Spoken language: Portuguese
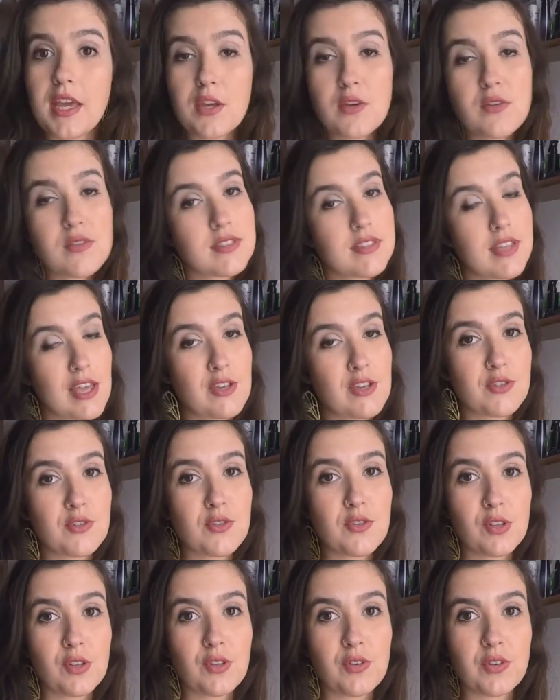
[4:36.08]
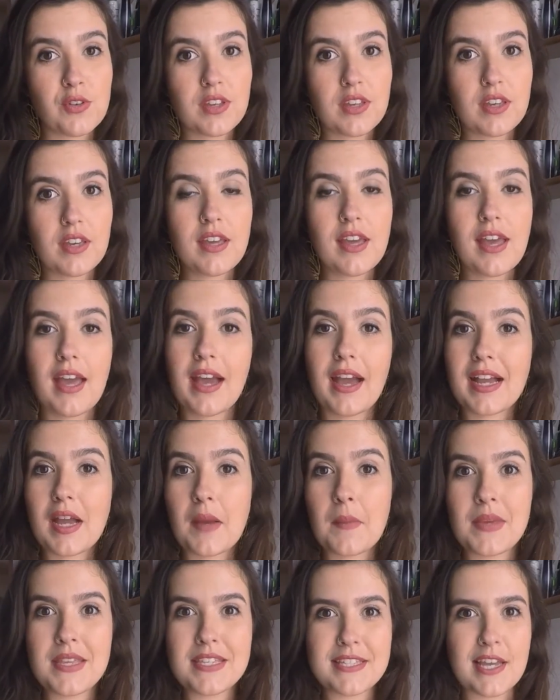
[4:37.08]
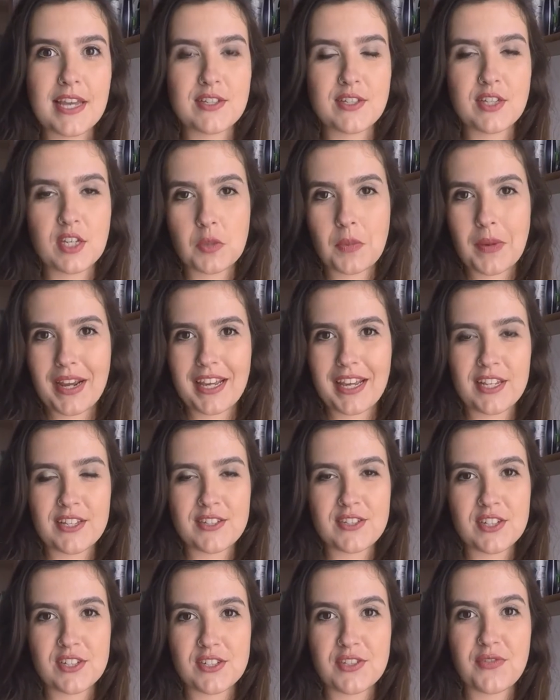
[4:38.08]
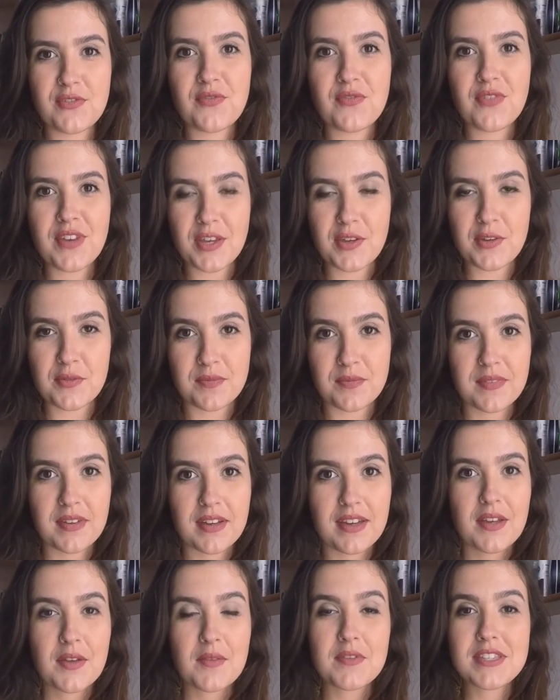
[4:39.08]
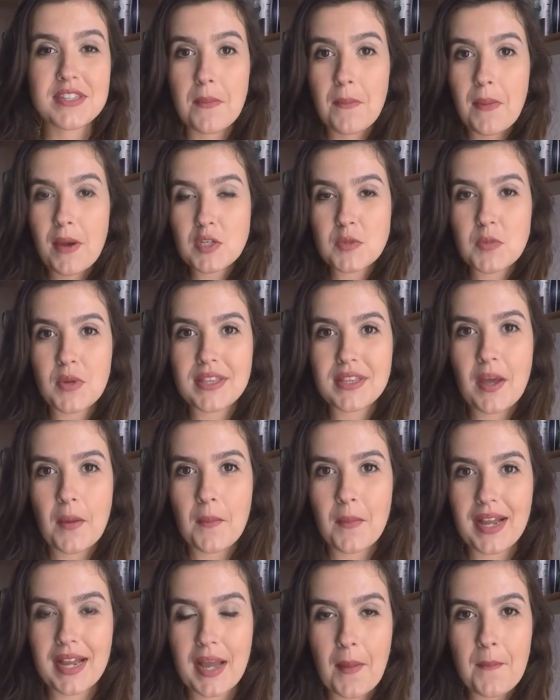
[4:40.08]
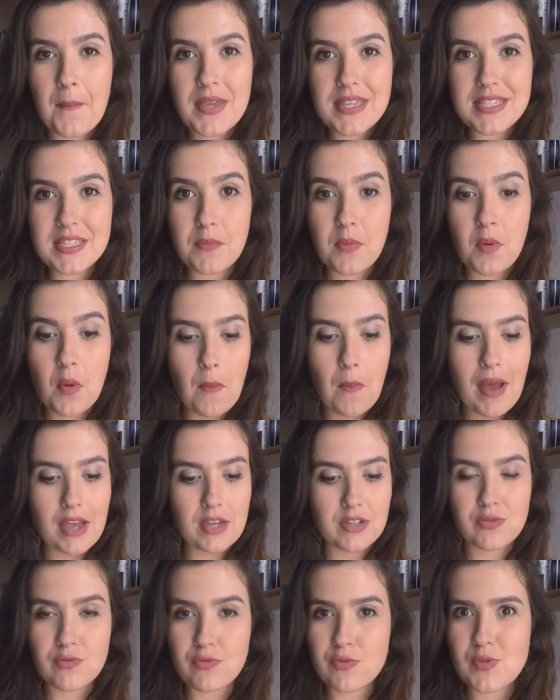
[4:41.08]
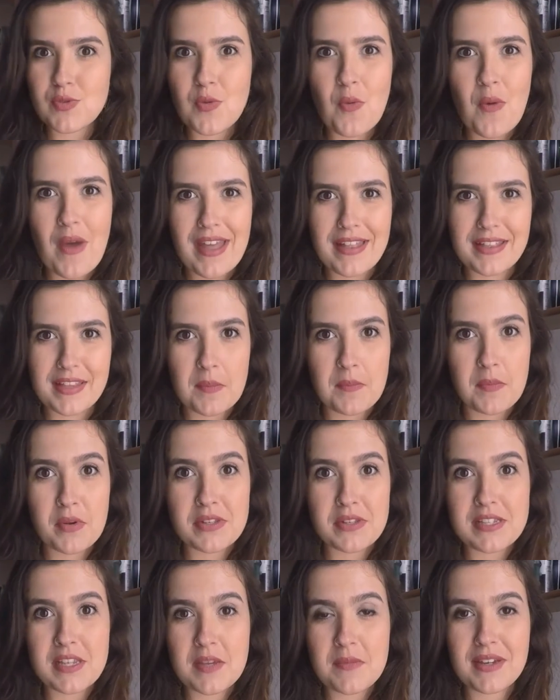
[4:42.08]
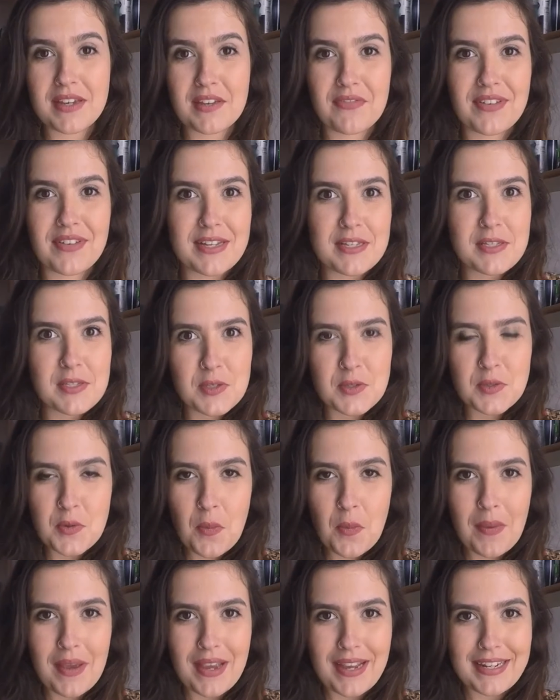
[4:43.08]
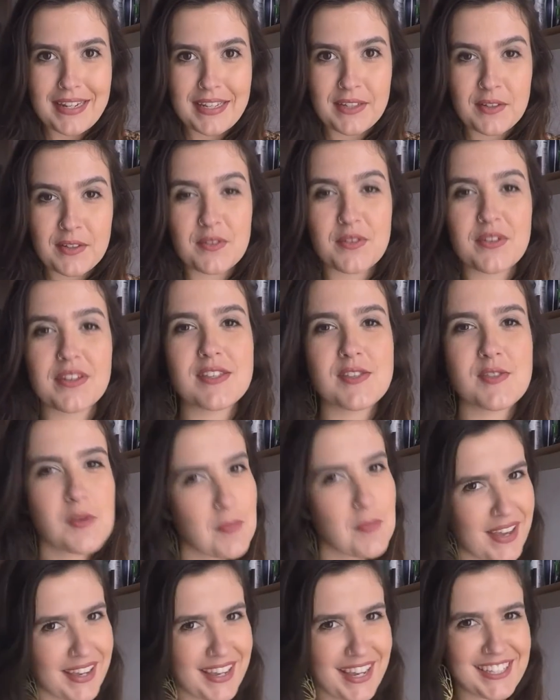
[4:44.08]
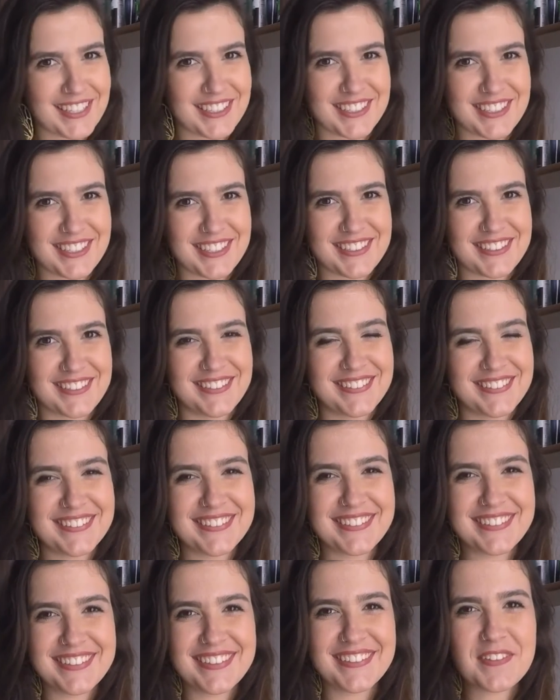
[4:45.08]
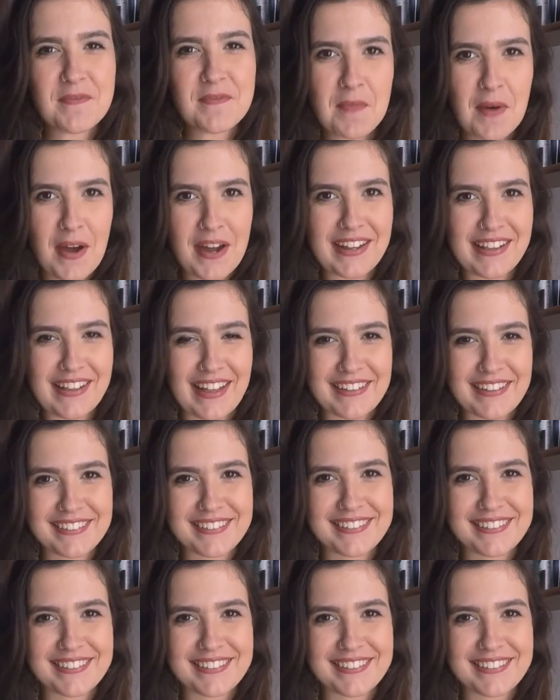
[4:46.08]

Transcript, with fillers: O sexto look é a camisa jeans para aqueles dias de frio. Você pode botar uma camisa por baixo e um suéter por cima que fica super lindo e super quentinho. Bora lá!